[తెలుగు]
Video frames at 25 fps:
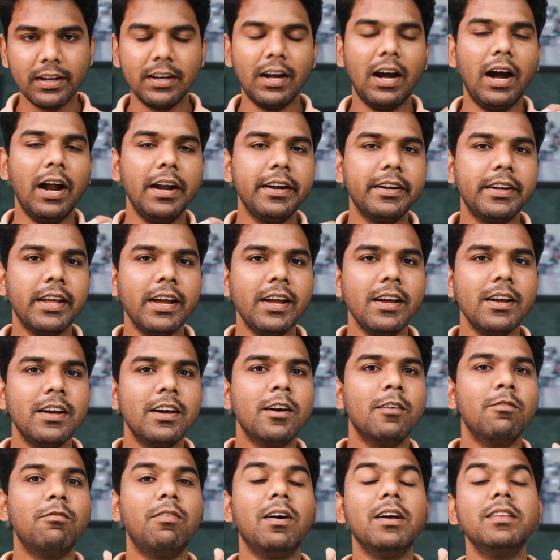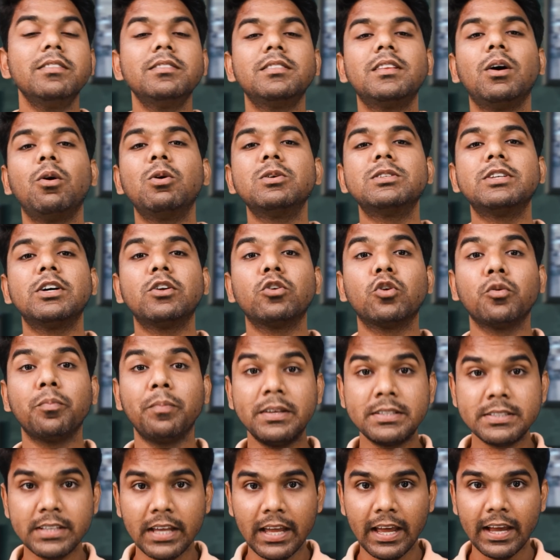నైన్ అంటే వన్ థౌజండ్
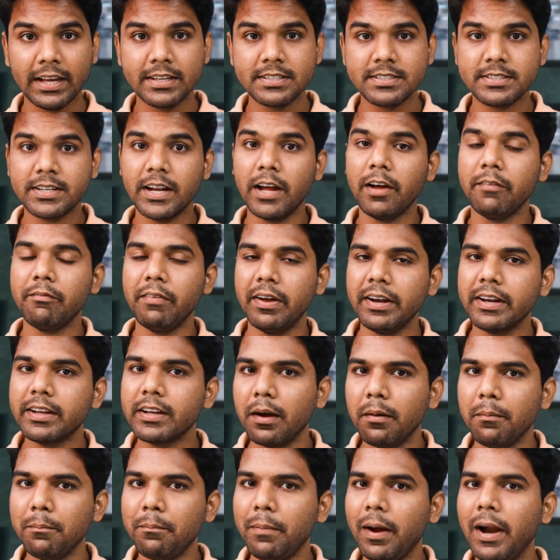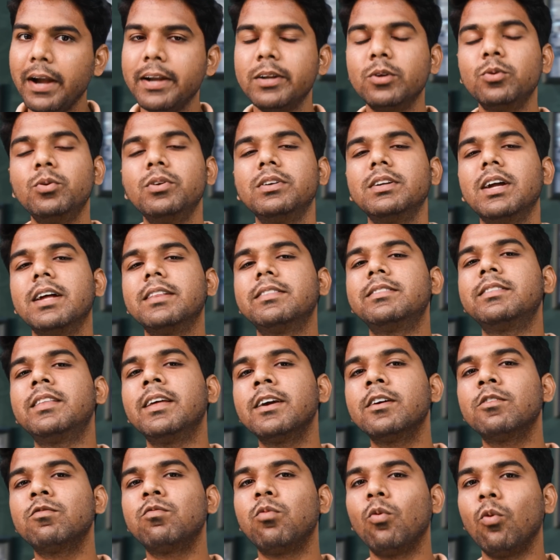రూపీస్ ఎక్స్ట్రా వెన్ కంపేర్ టు
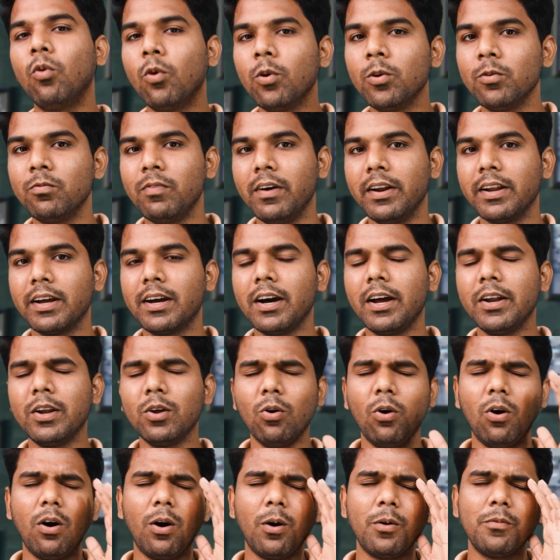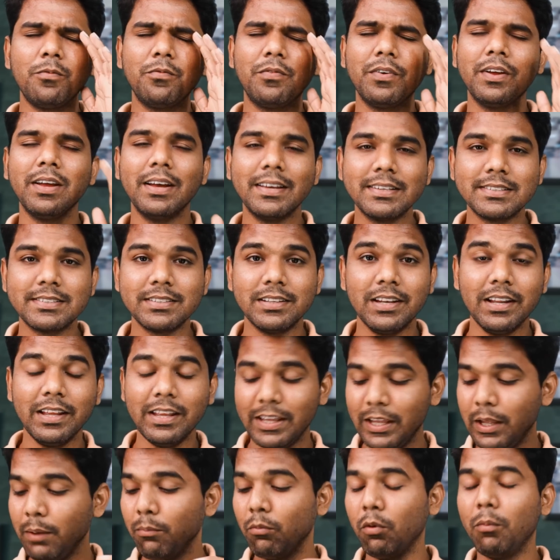నథింగ్ ఫోన్ వన్ కానీ ఆబ్వియస్లీ
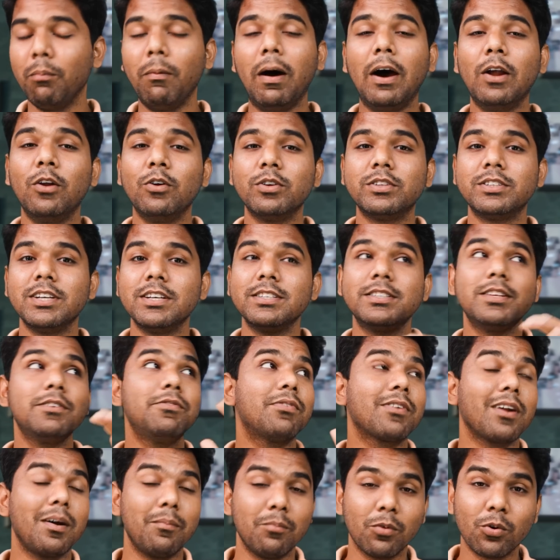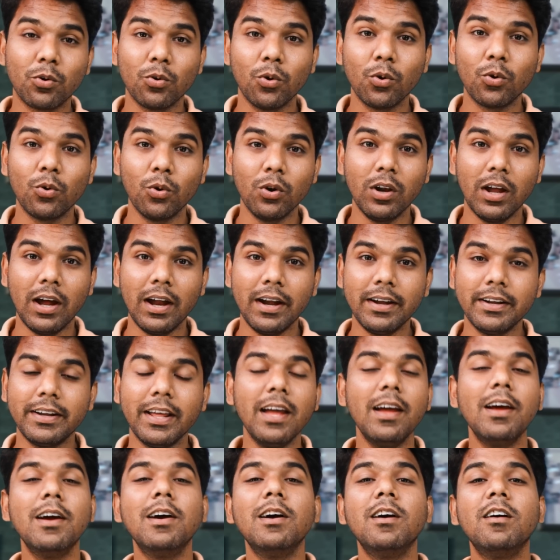ఈ మొబైల్ వచ్చేసి ఫ్రమ్ గూగుల్
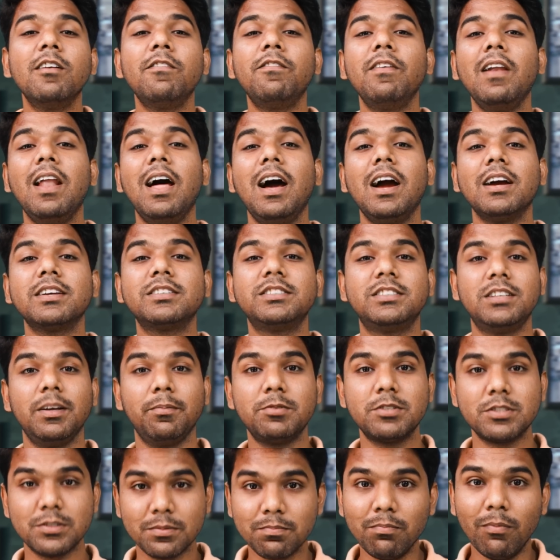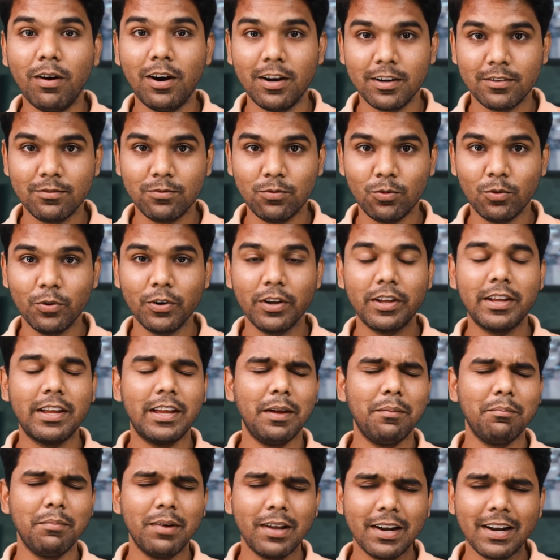అంటే ఫ్లాగ్షిప్ స్మార్ట్ ఫోన్
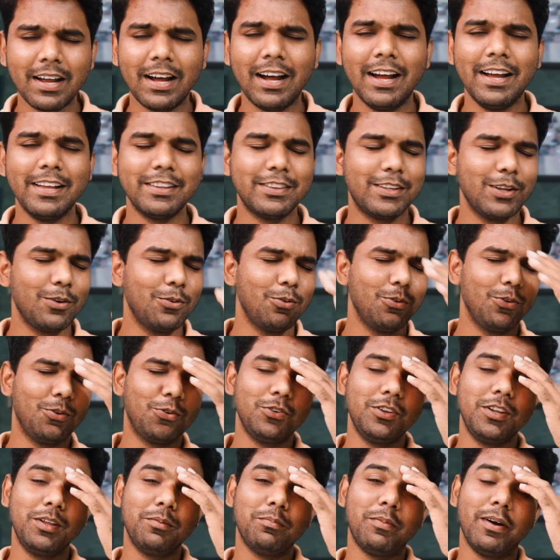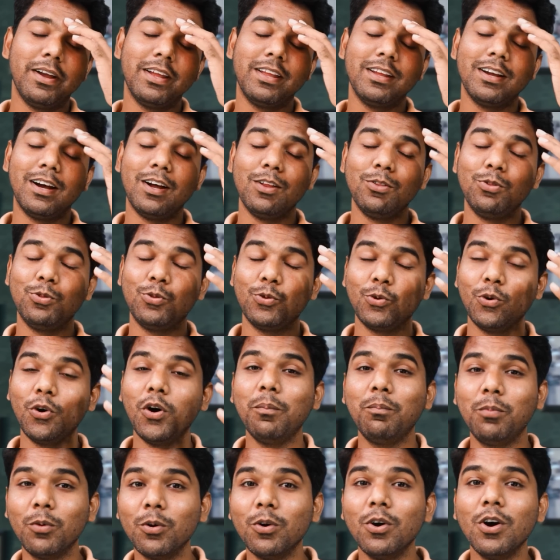కెమెరా అయితే ఉంటుంది భయ్యా
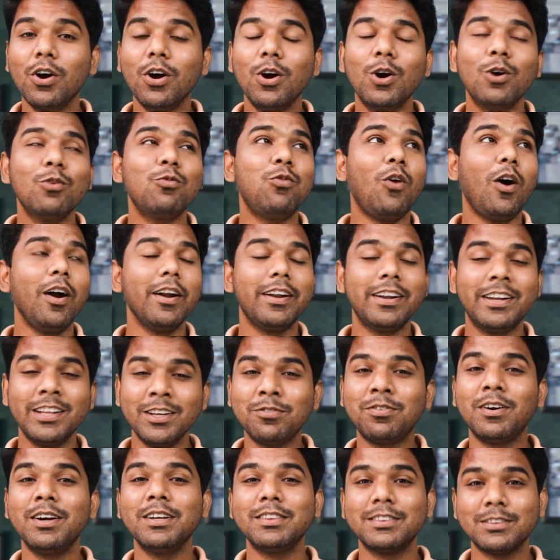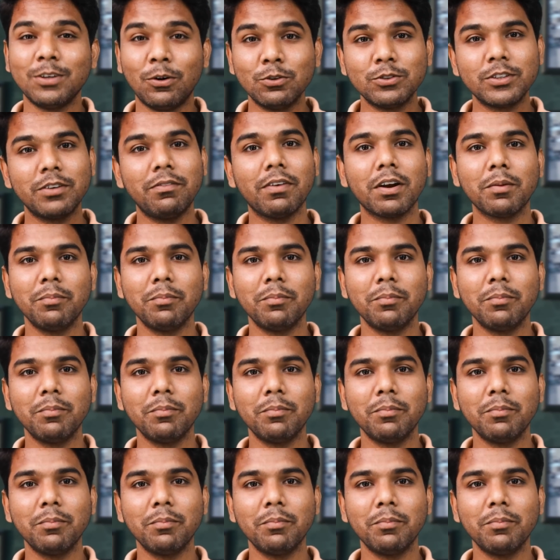తోపు ఫార్టీ ఫైవ్ థౌజండ్